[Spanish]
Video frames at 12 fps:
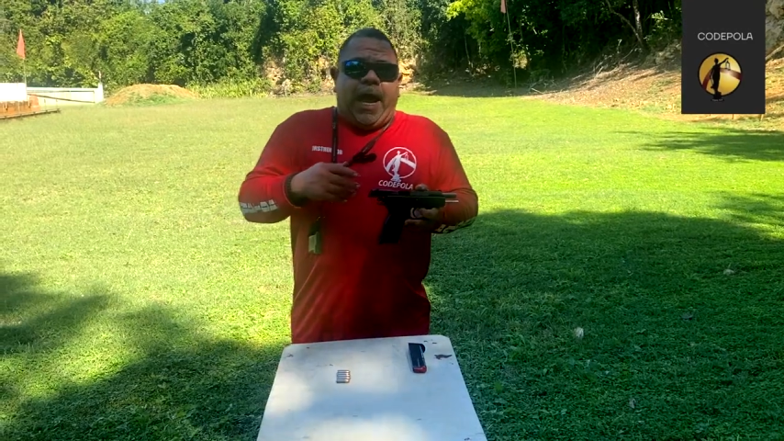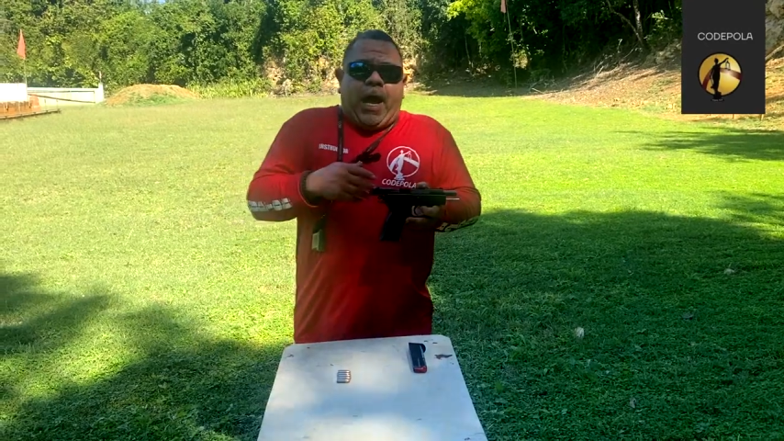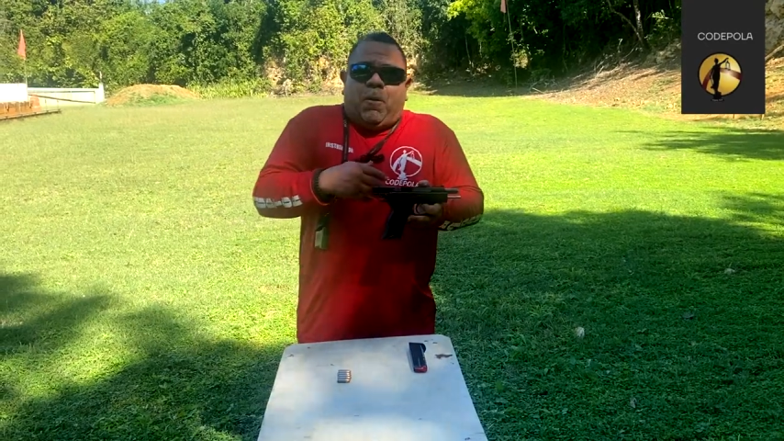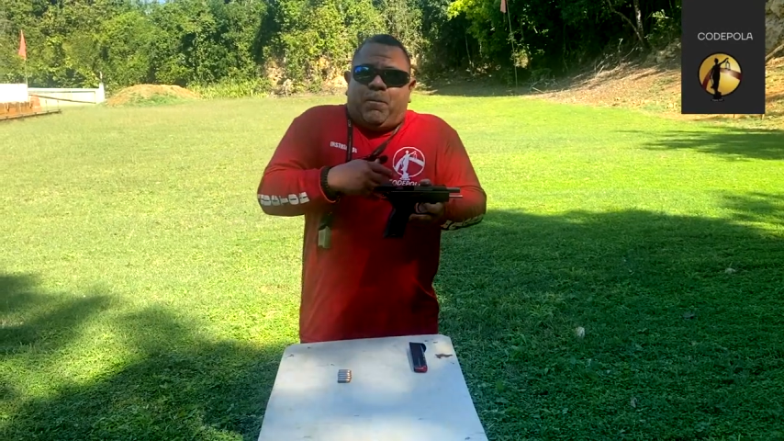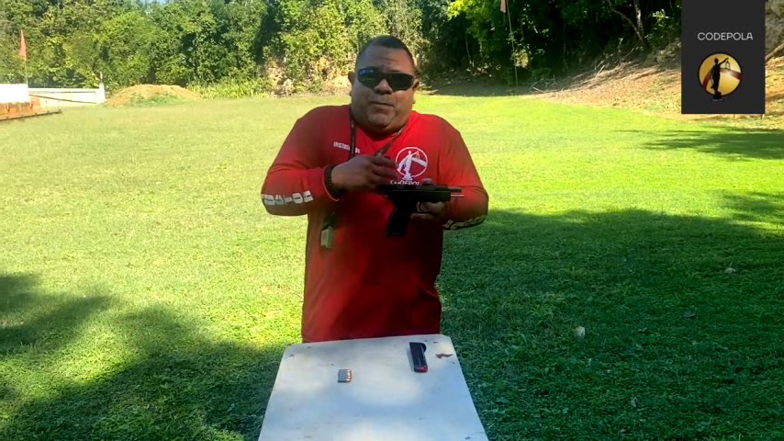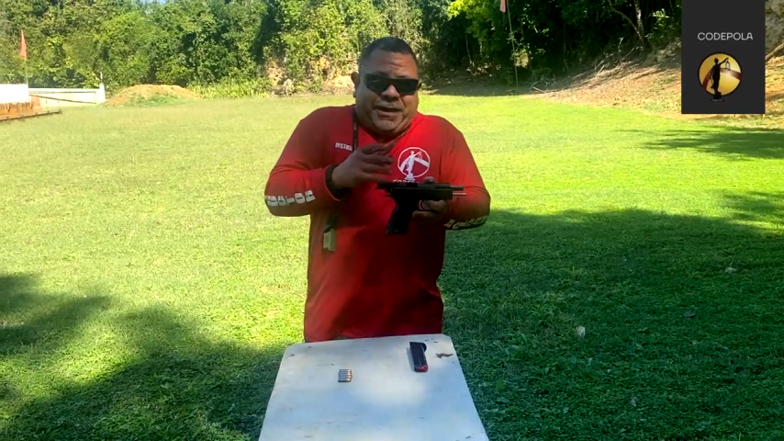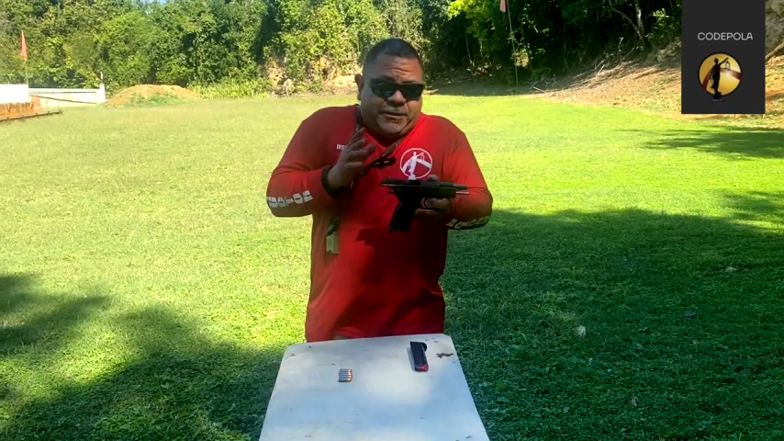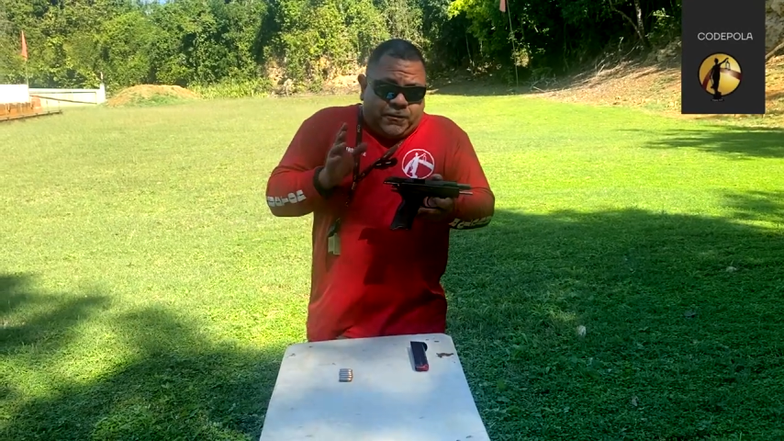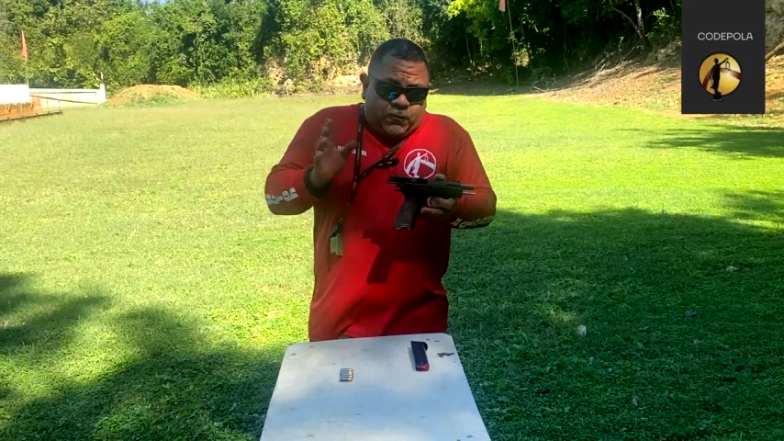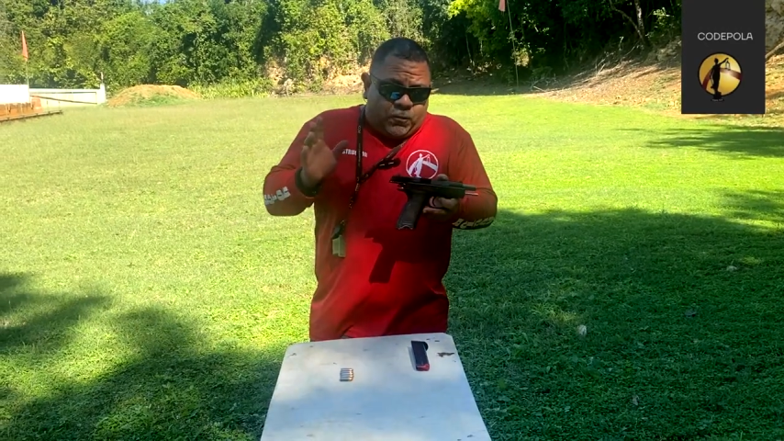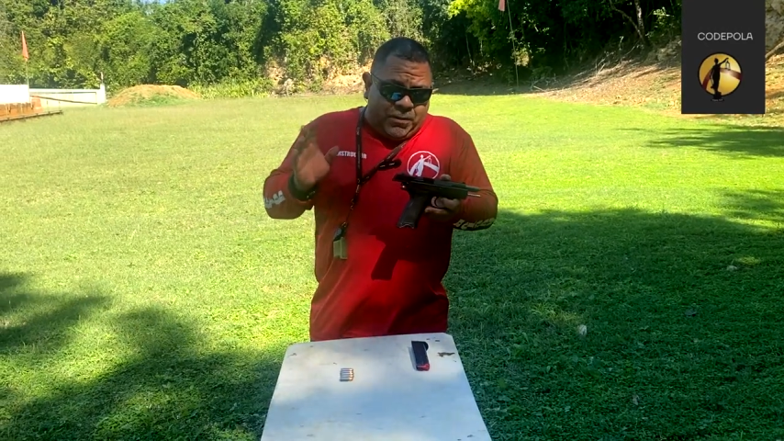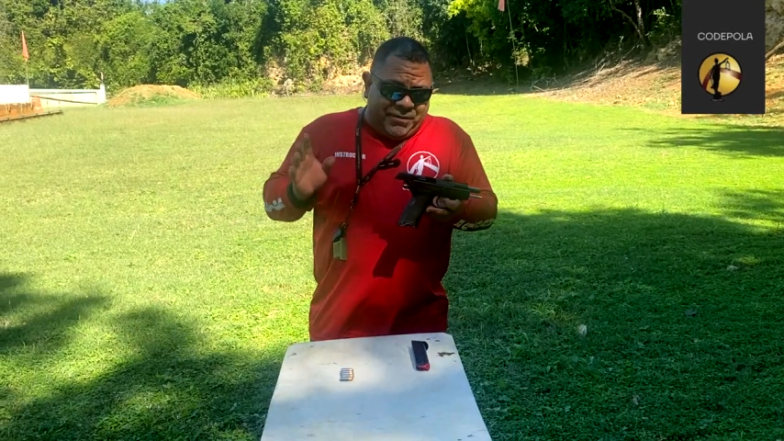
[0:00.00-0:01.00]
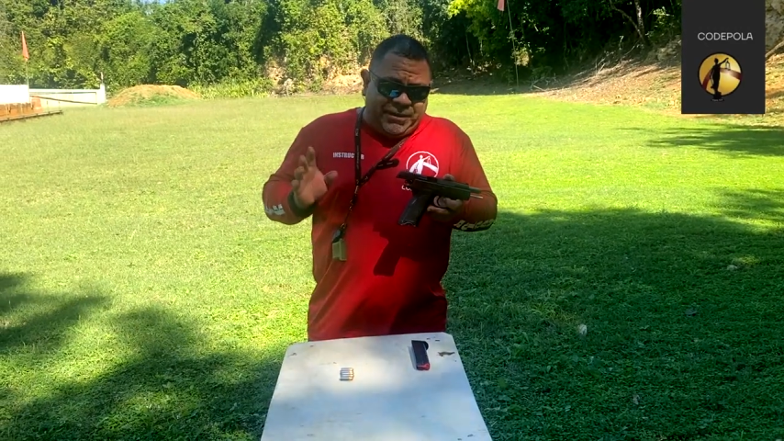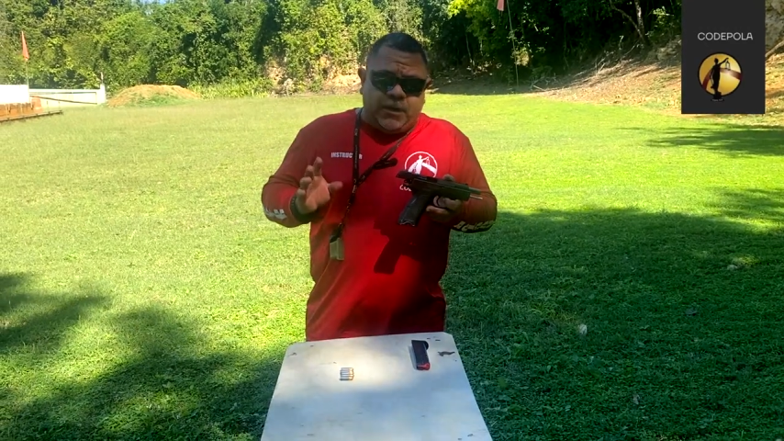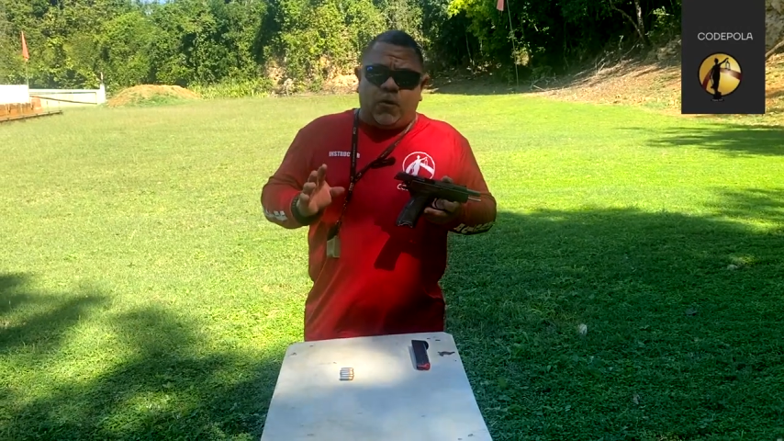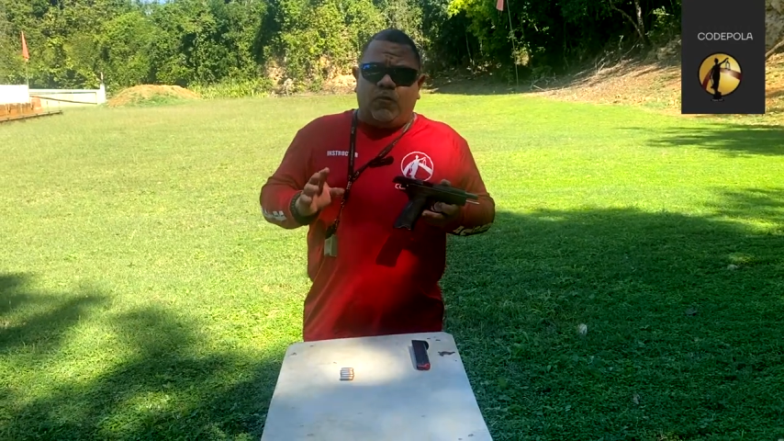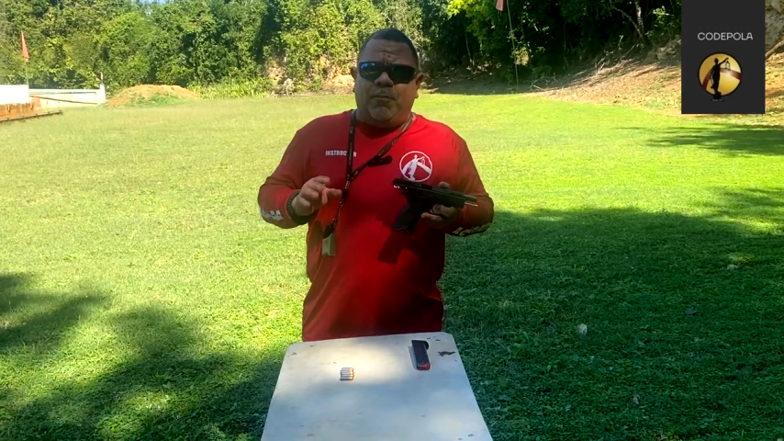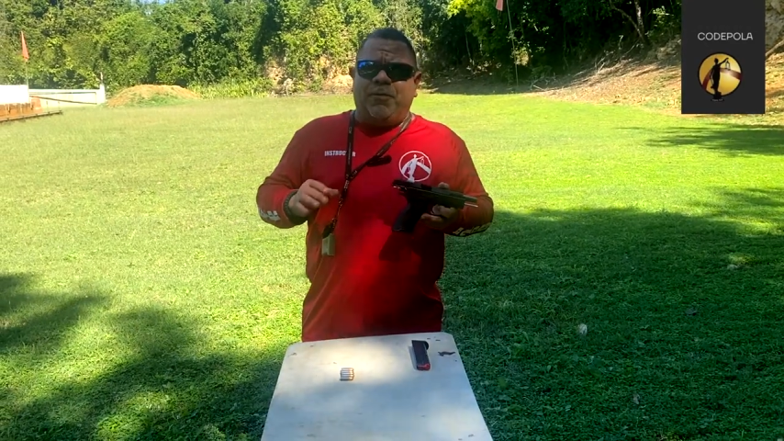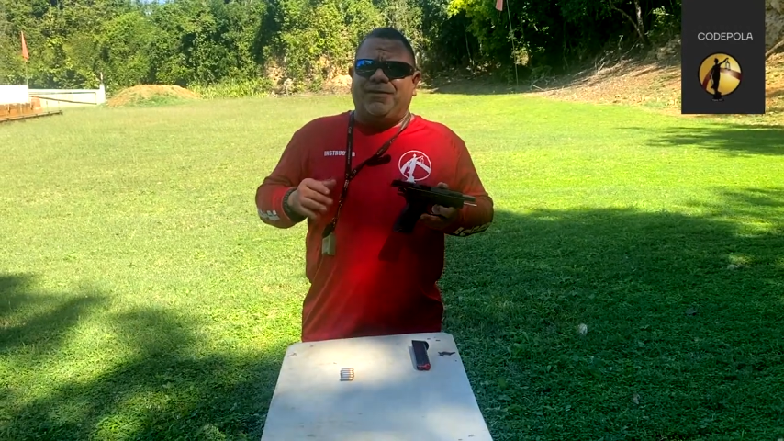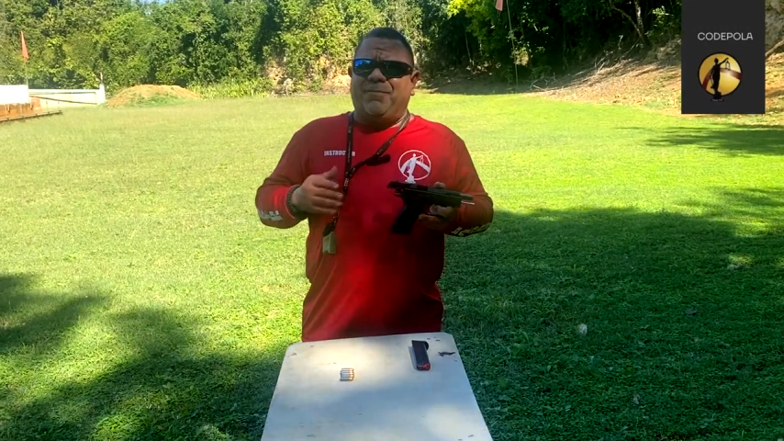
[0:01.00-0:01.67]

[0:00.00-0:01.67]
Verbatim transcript: a un precio sumamente económico.